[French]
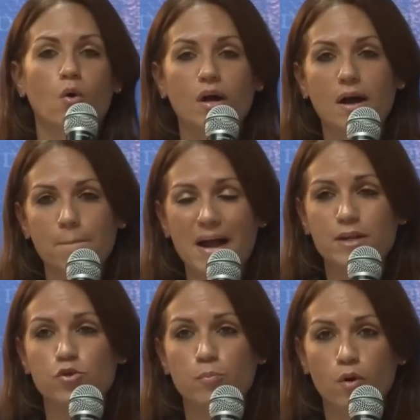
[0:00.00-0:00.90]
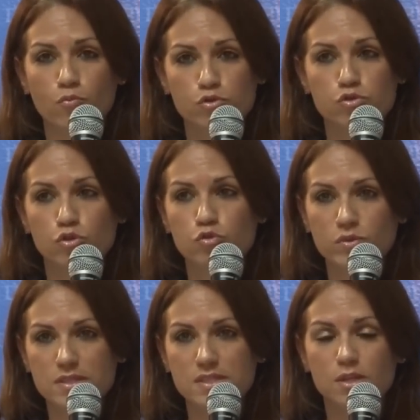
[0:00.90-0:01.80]
une campagne de promotion
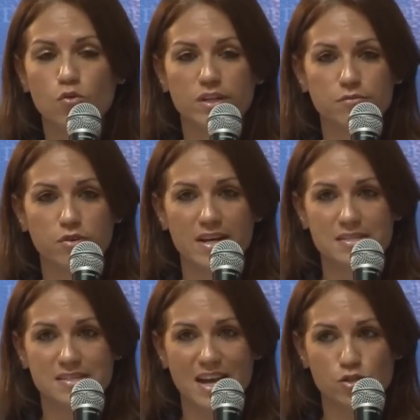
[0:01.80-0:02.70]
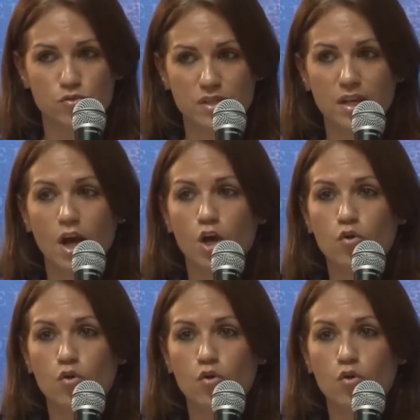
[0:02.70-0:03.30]
touristique au niveau des États-Unis.